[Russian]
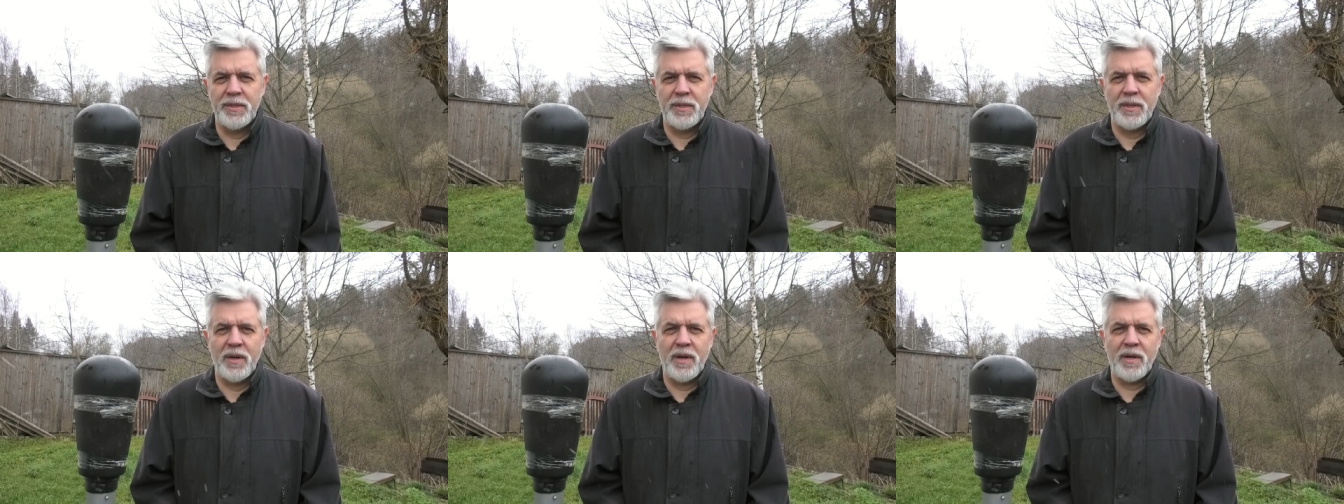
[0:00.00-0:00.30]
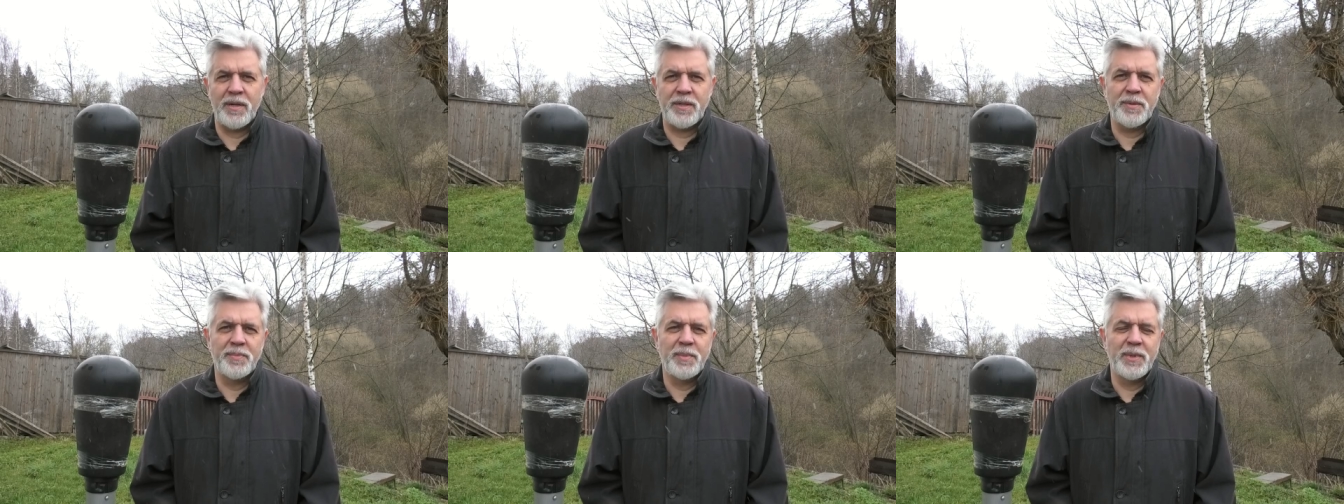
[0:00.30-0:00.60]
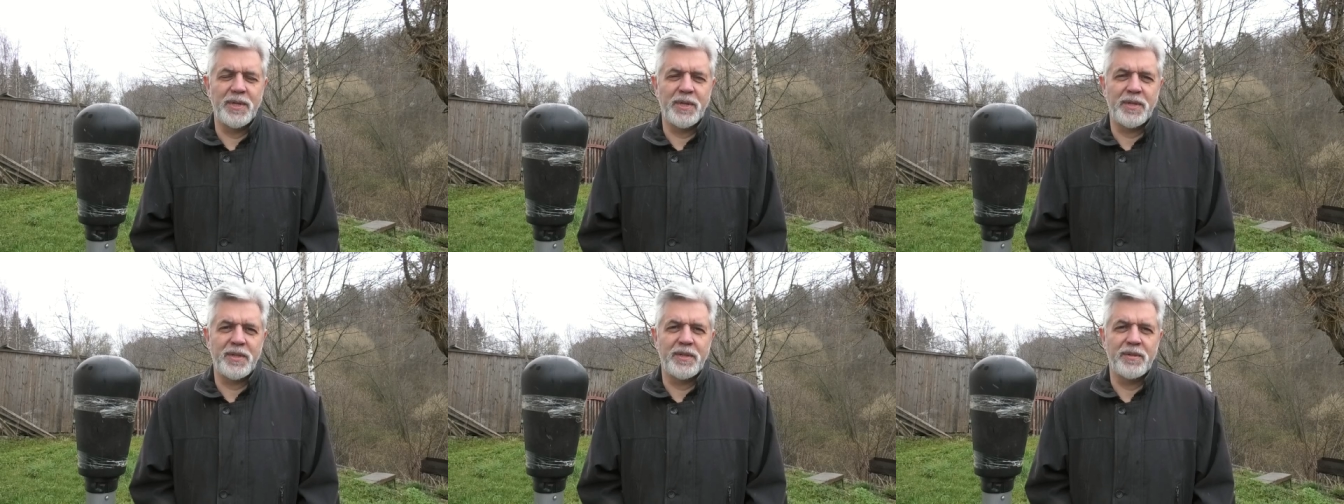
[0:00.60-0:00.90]
страх
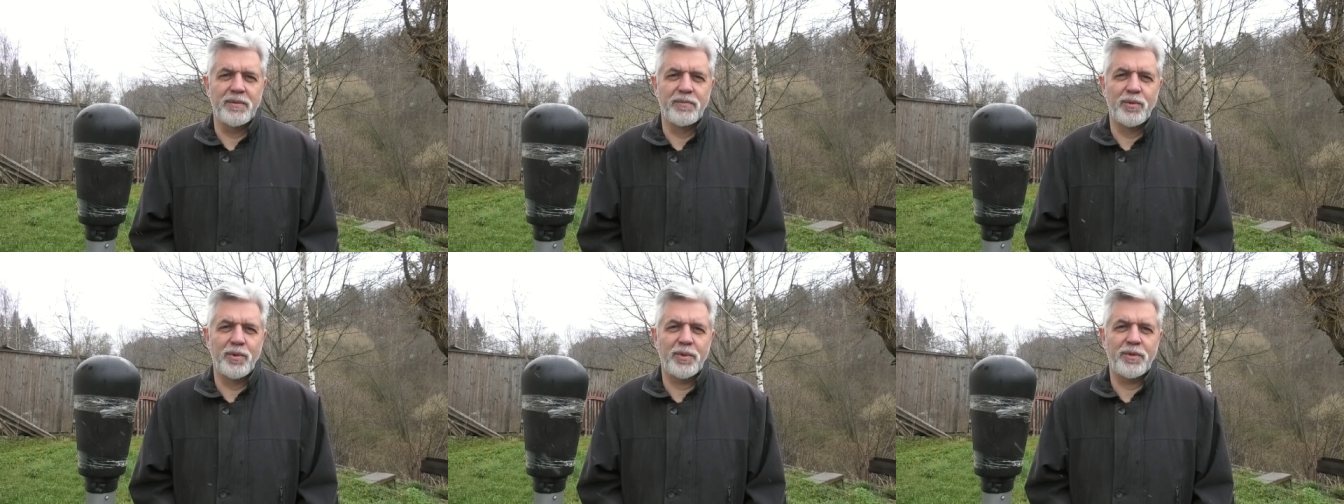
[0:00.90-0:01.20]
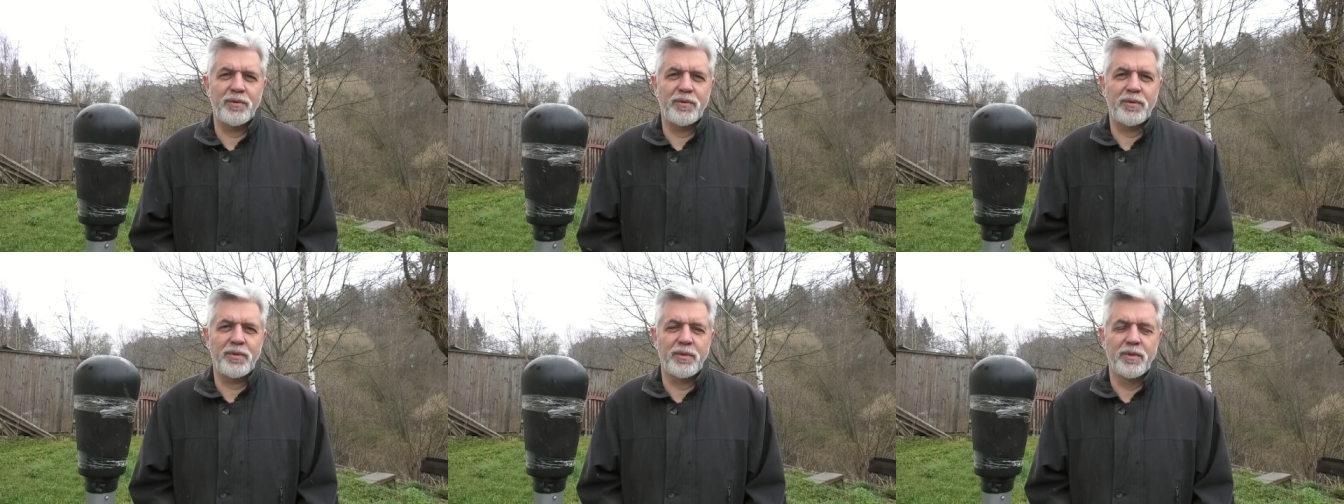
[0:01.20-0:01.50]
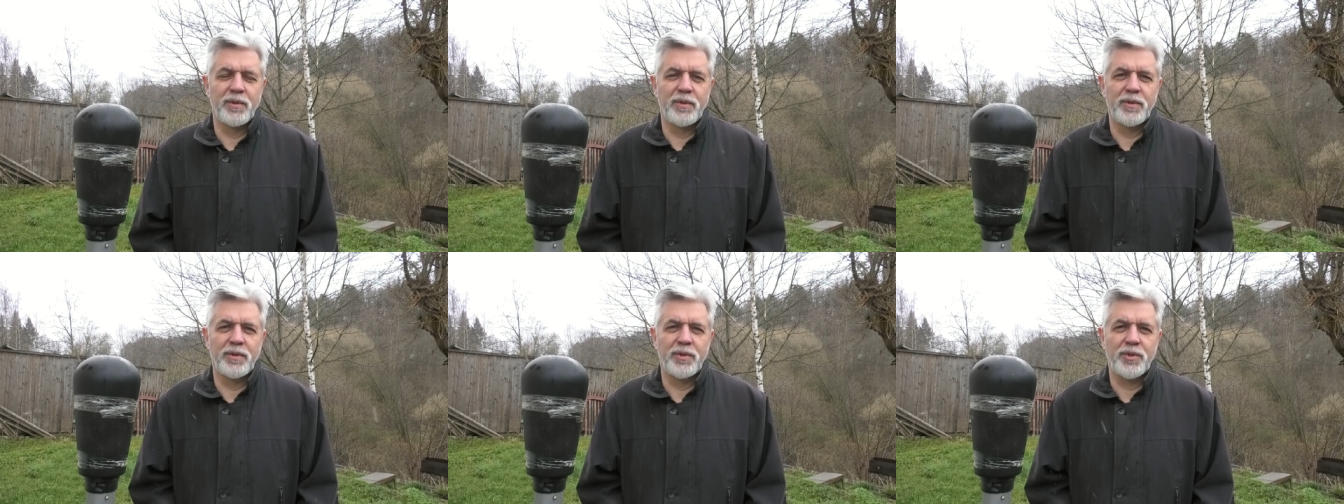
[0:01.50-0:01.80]
смерти, вот
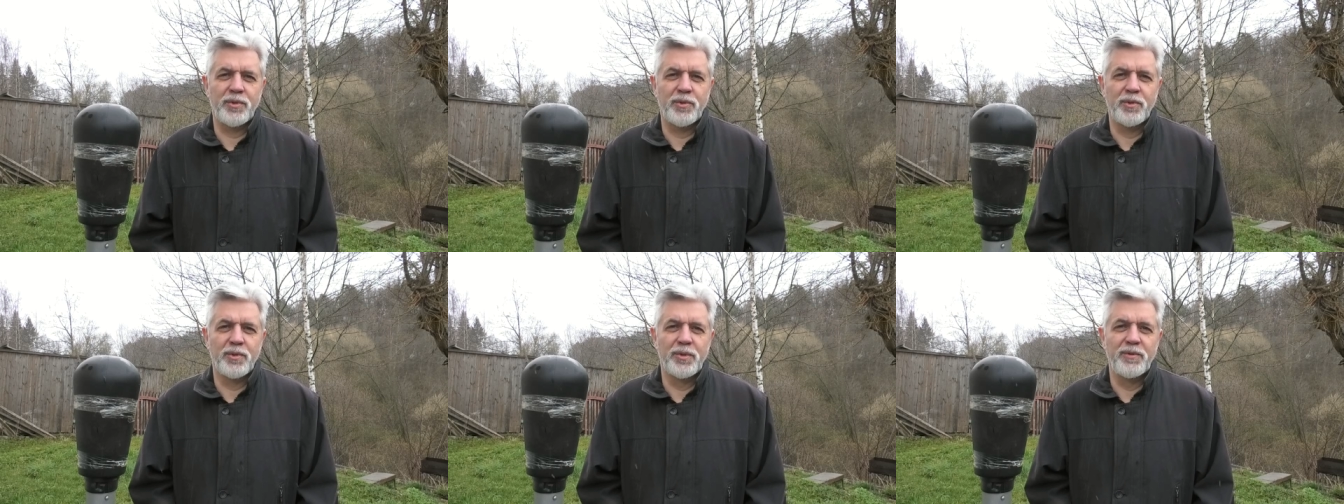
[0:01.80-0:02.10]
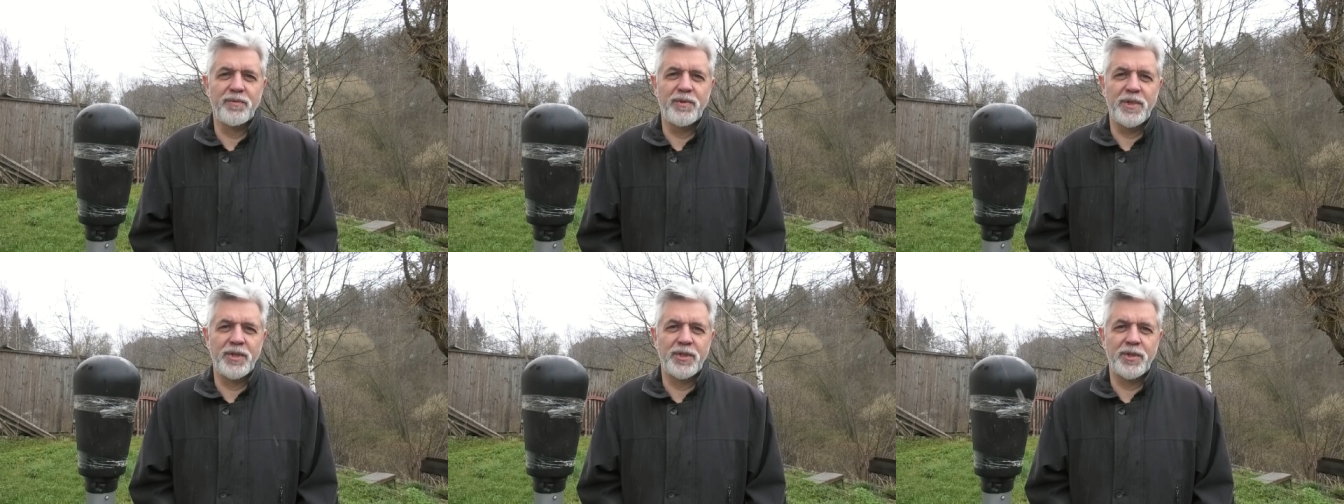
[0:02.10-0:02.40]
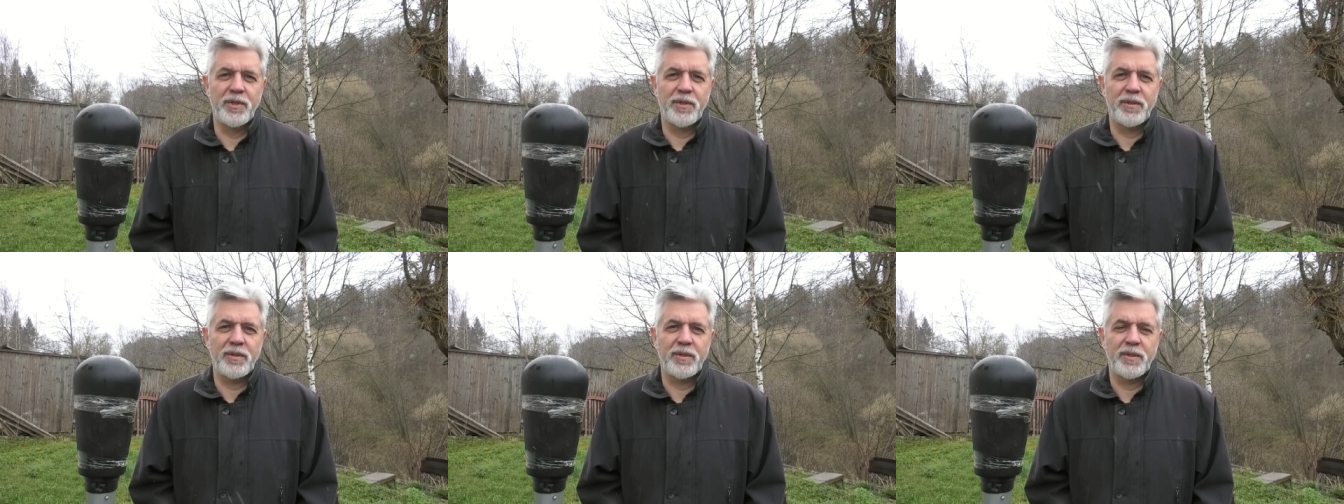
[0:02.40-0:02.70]
э, что
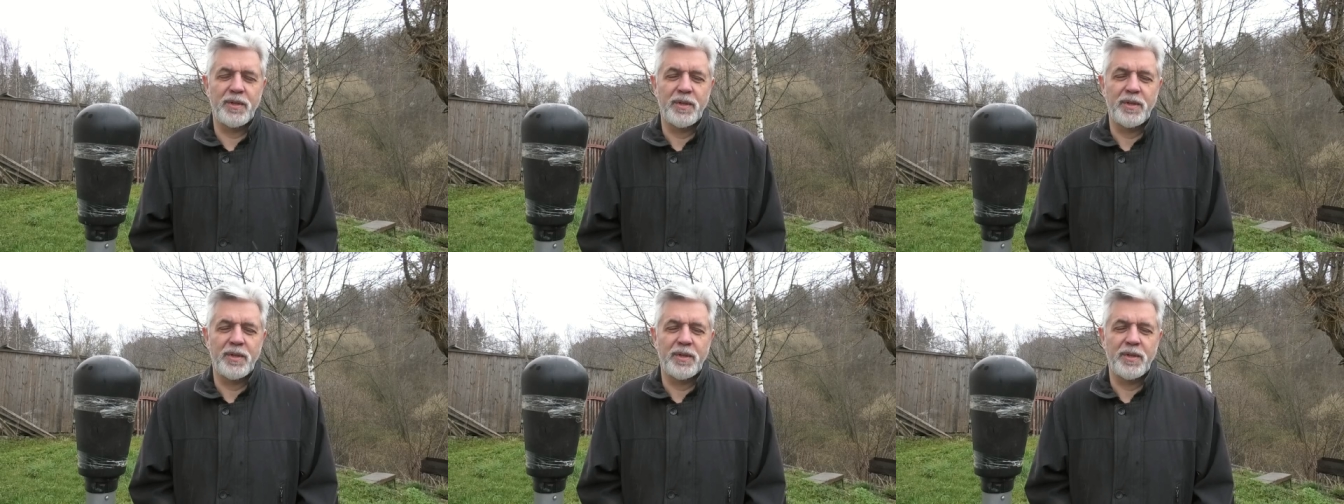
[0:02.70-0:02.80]
движет